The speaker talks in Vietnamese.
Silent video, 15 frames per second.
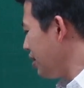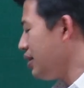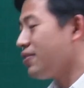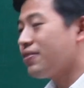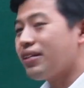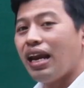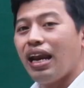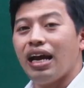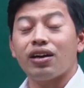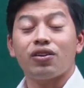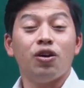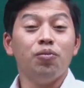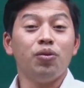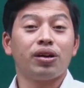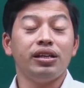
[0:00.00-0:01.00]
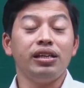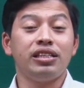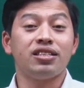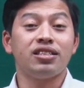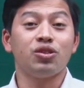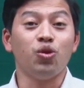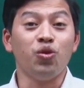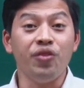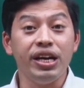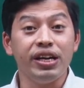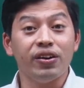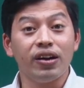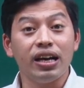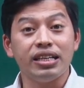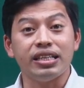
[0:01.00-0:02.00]
Thì chúng ta lại có một cái sự thú vị
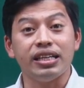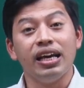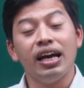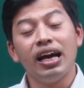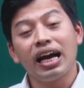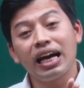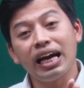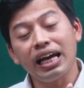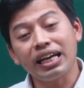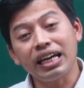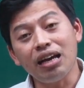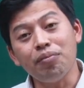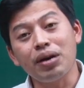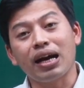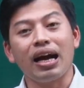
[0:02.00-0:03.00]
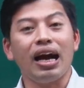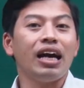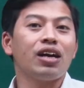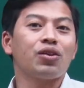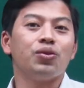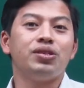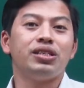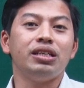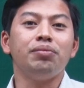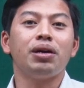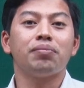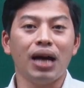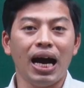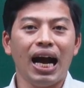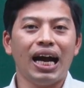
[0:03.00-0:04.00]
đó là gì? Khai căn bậc 2 của 9
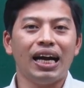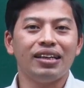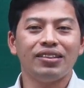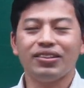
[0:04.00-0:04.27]
bằng 3.